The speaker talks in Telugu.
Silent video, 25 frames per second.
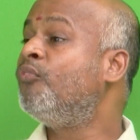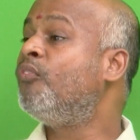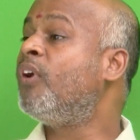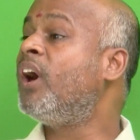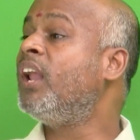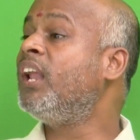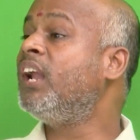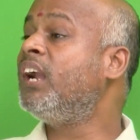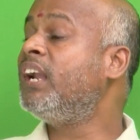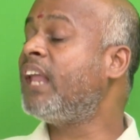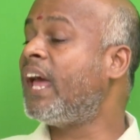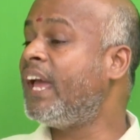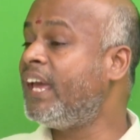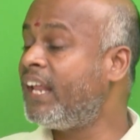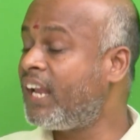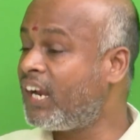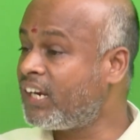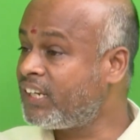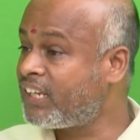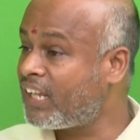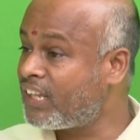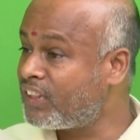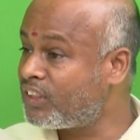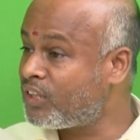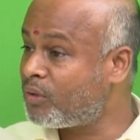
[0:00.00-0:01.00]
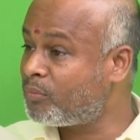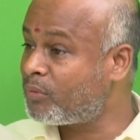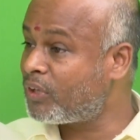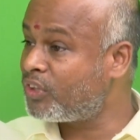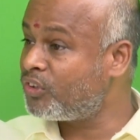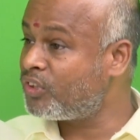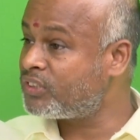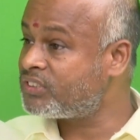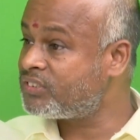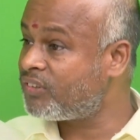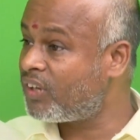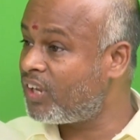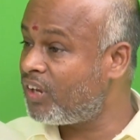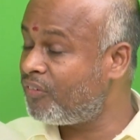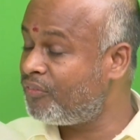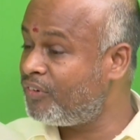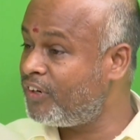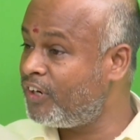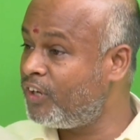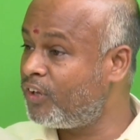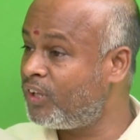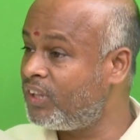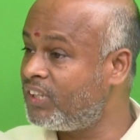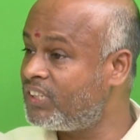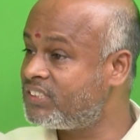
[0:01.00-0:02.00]
వాళ్ళని డైరెక్ట్ ఎంత మంది వస్తే వాళ్ళ
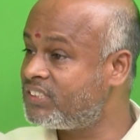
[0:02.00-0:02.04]
వీడియోలు